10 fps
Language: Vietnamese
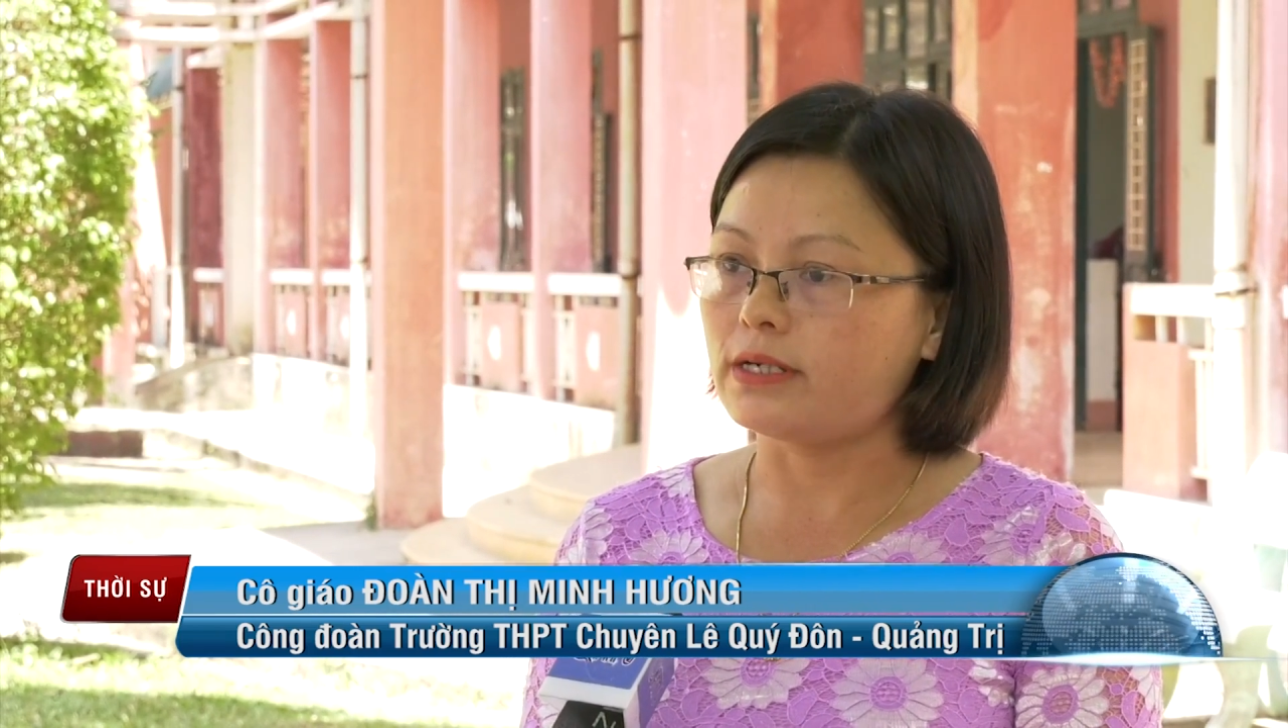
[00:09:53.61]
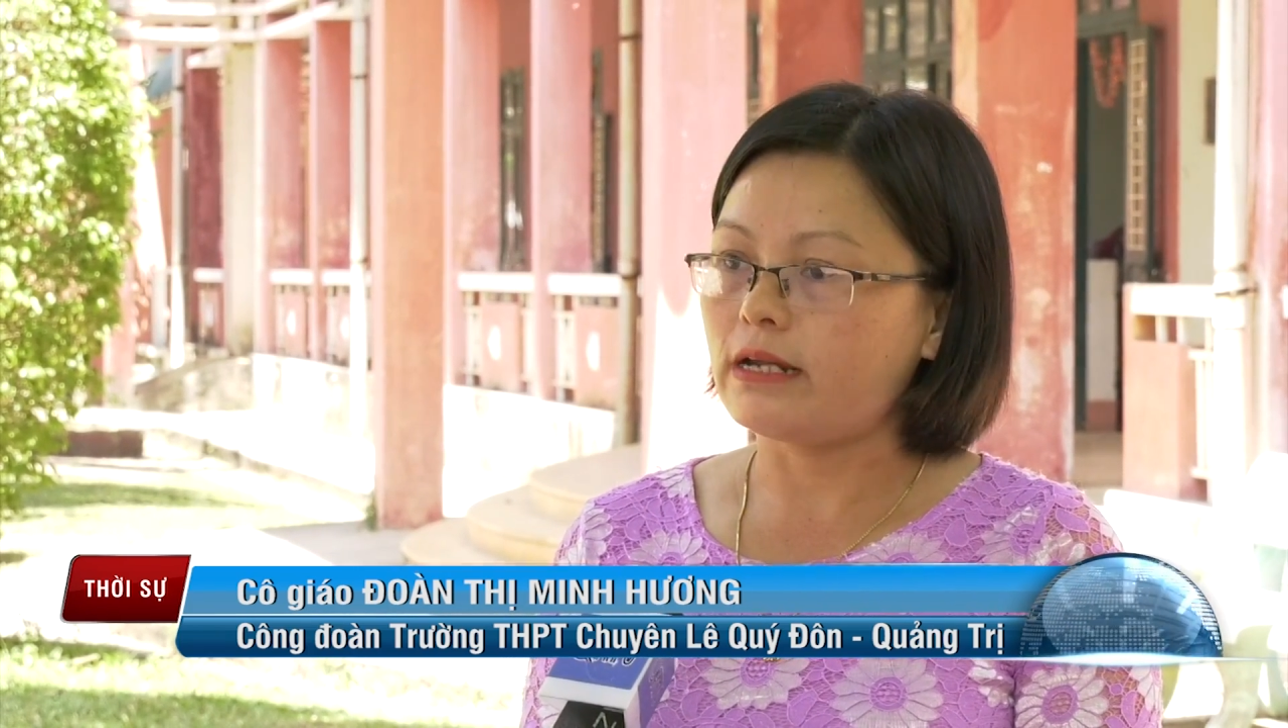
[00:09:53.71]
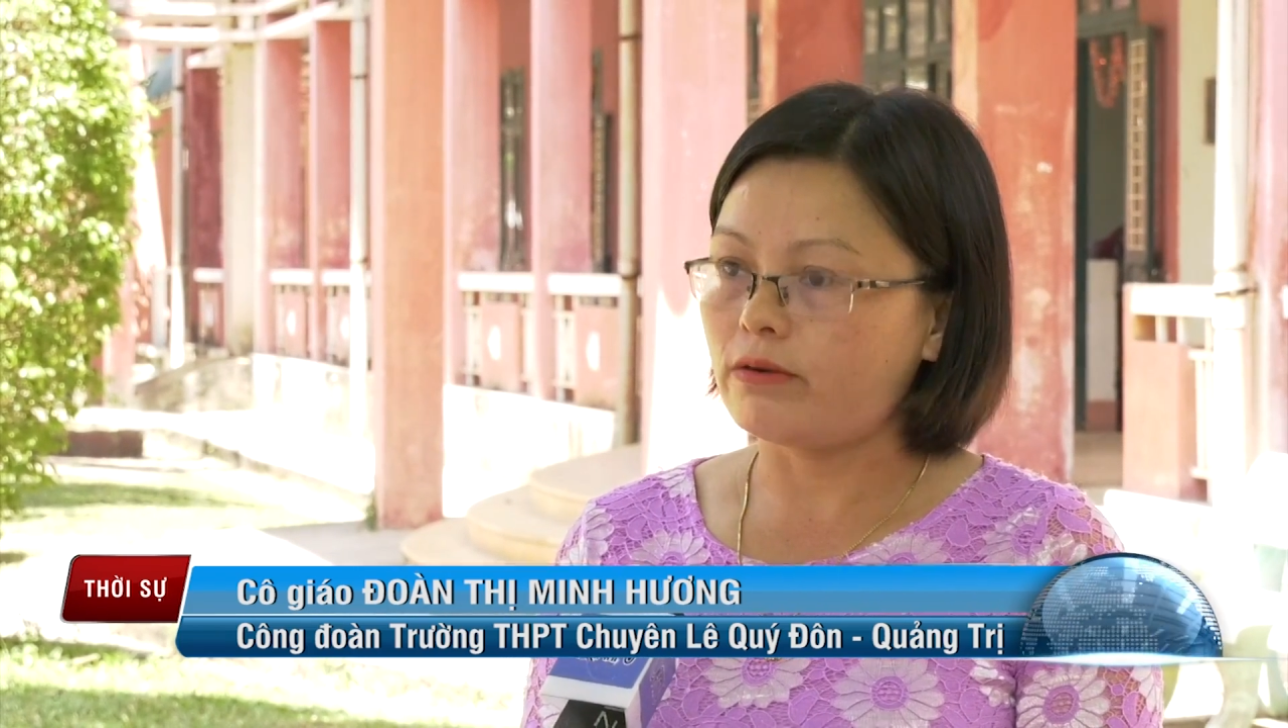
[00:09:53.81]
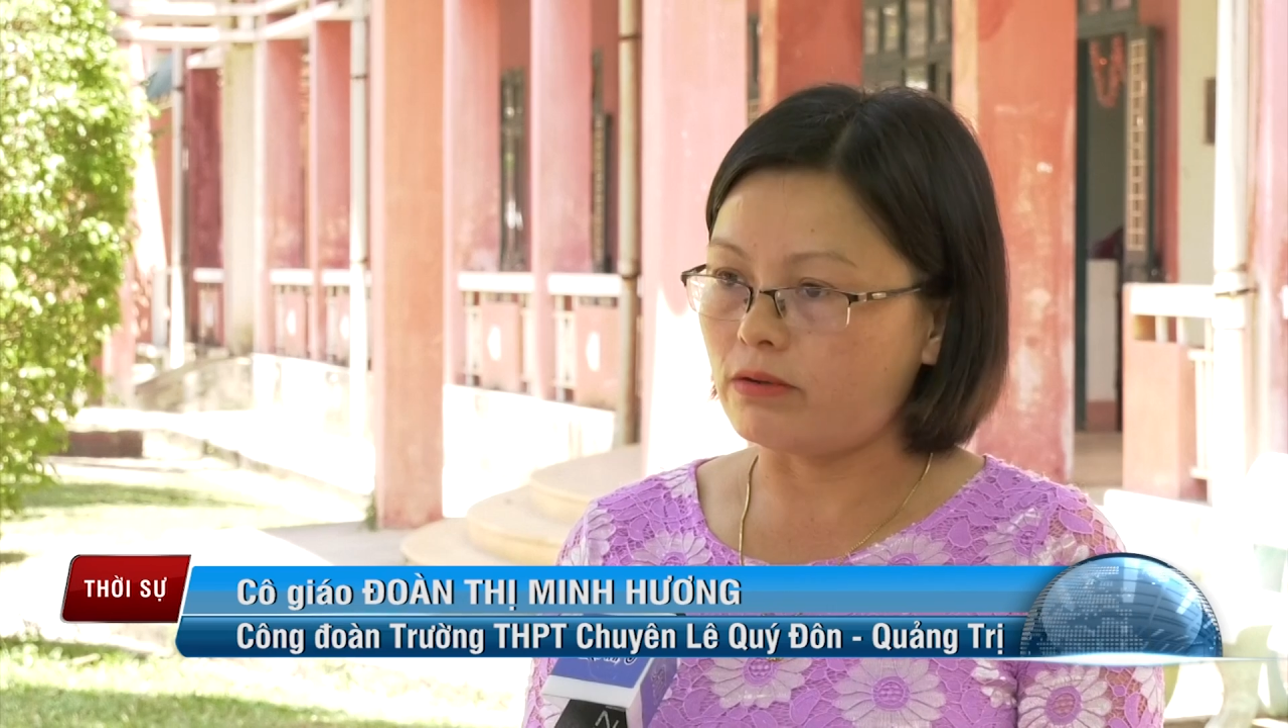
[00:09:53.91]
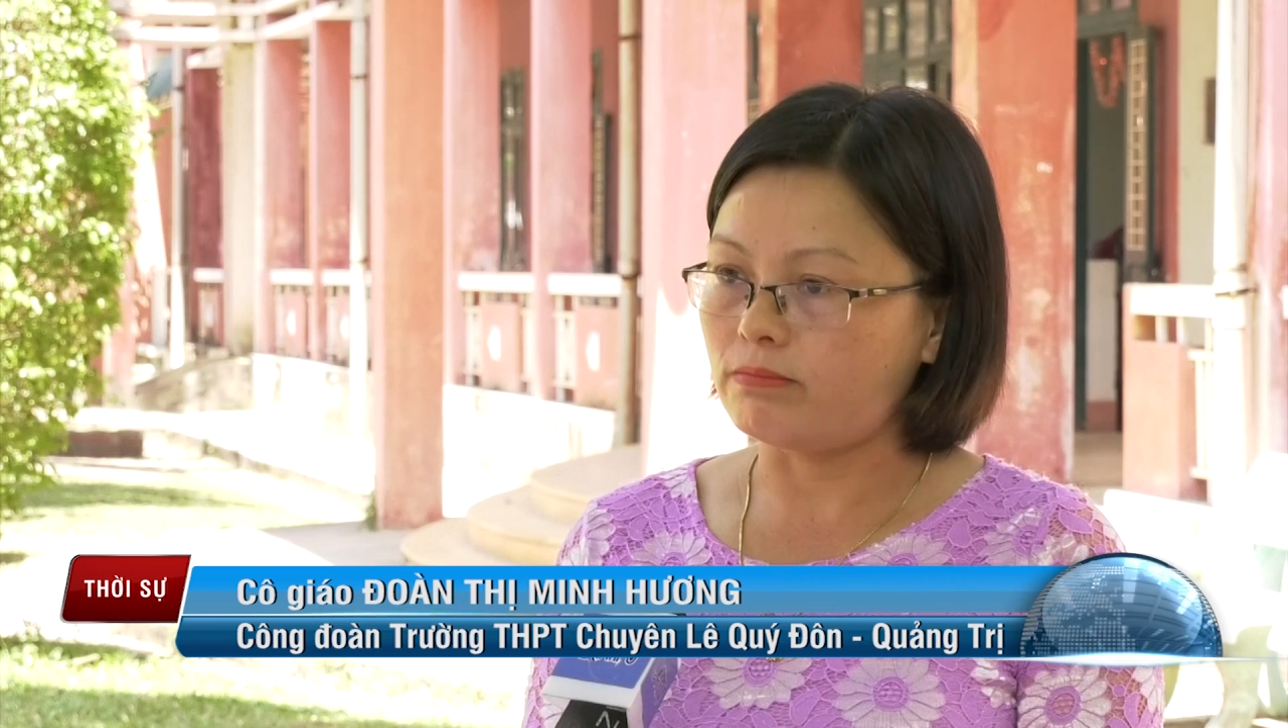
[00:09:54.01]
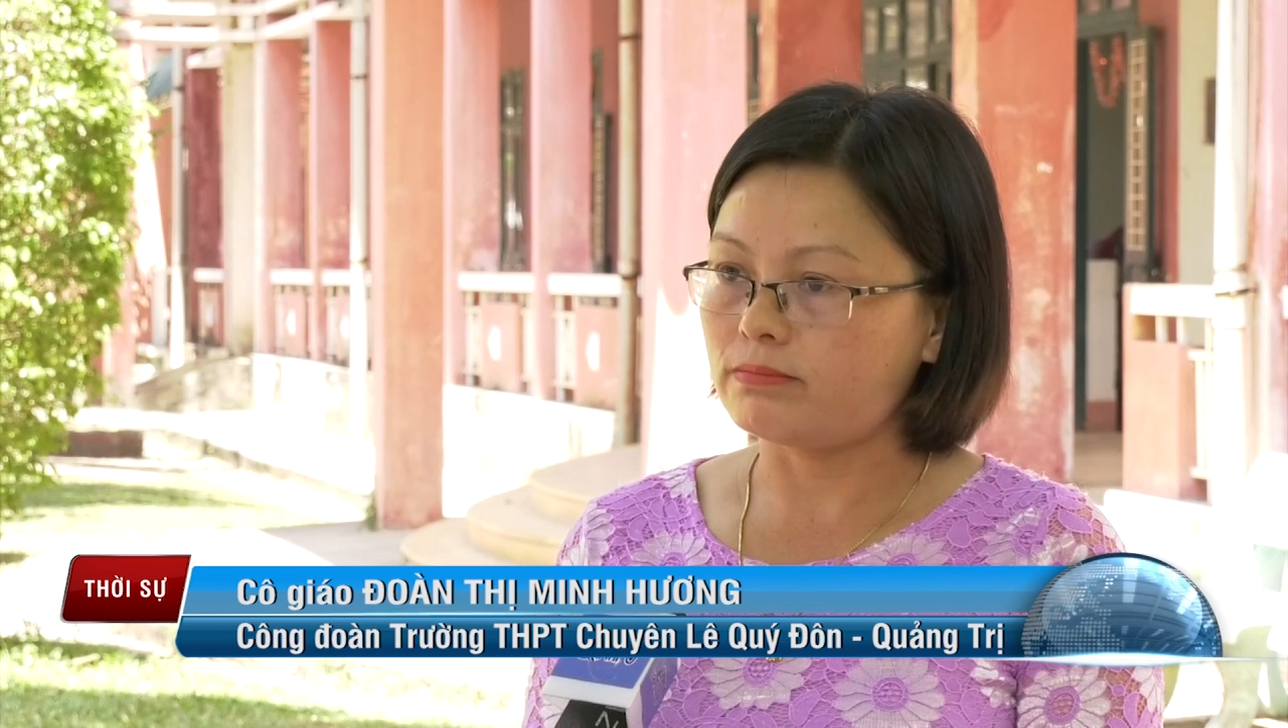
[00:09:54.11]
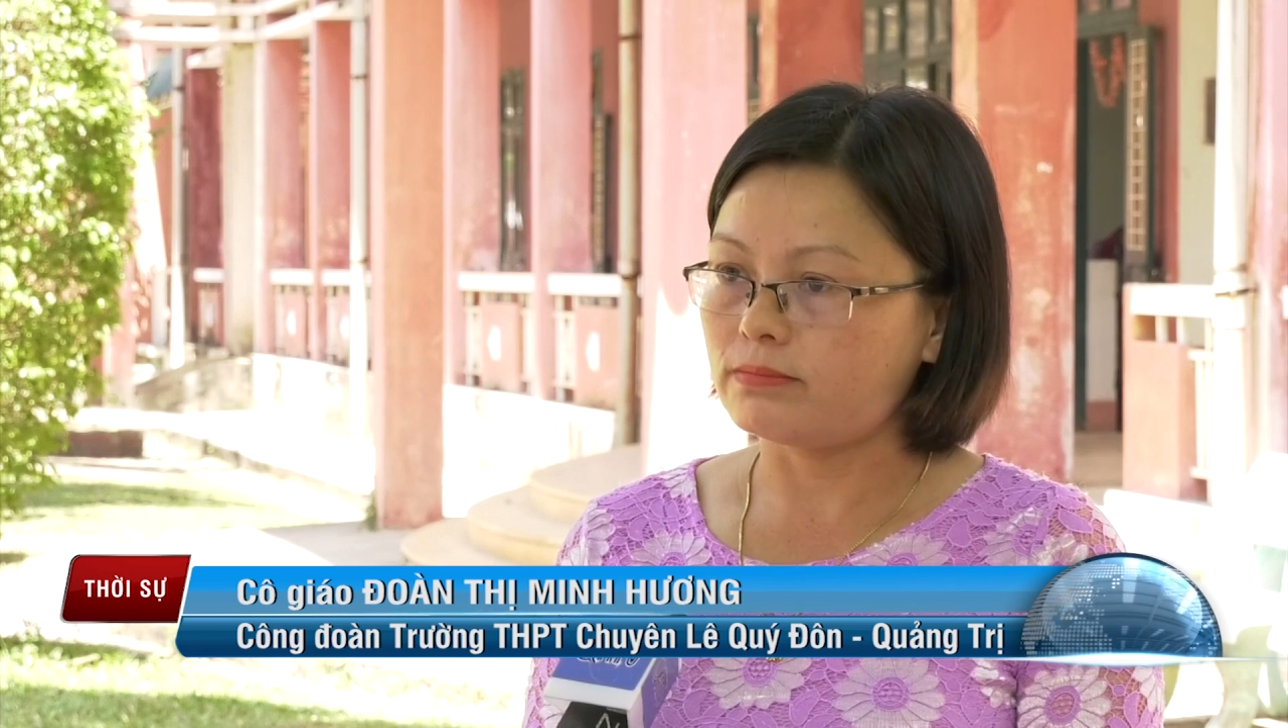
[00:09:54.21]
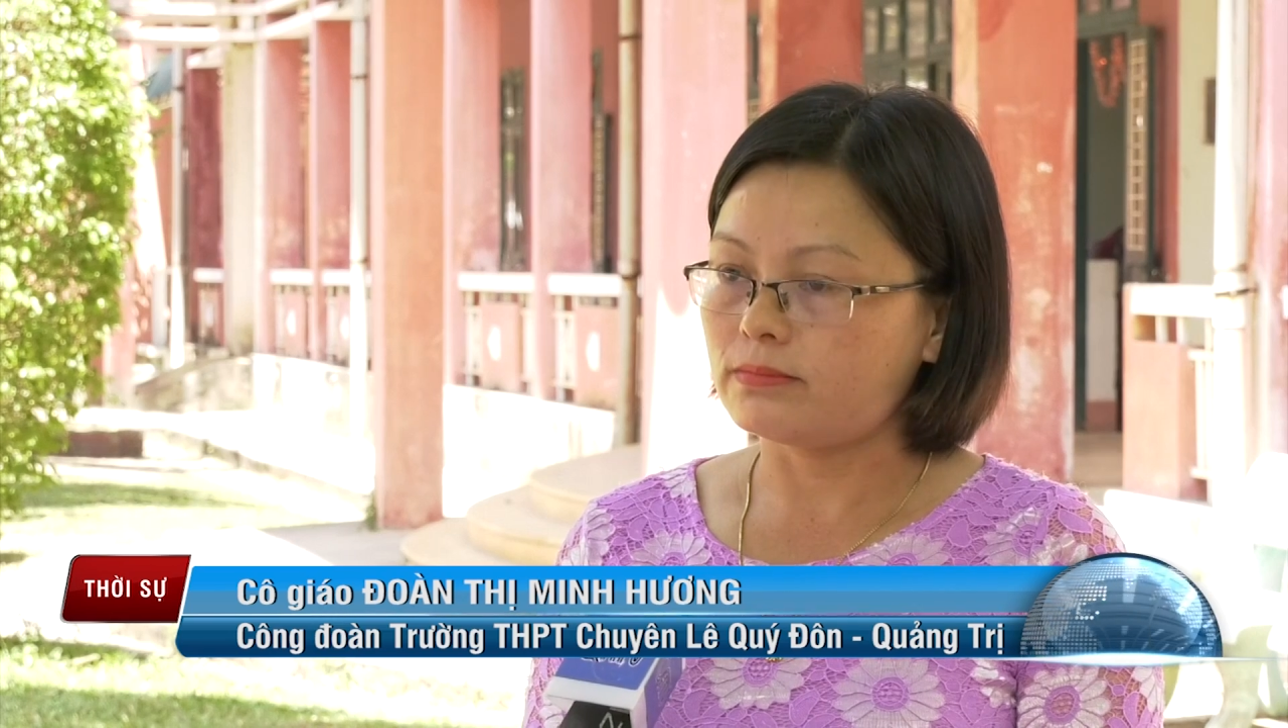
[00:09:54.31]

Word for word: người lao động